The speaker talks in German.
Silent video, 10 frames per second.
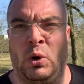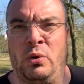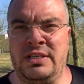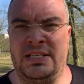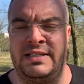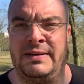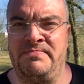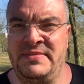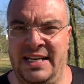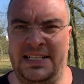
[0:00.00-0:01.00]
Und
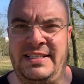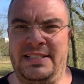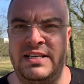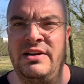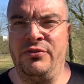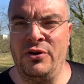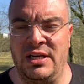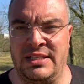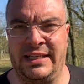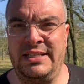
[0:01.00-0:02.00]
ähm, das ist hier
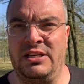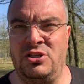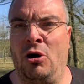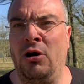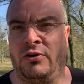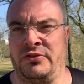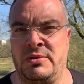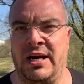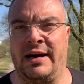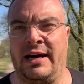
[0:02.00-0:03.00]
wirklich richtig toll auf
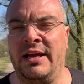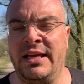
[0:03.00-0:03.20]
dem Kanal.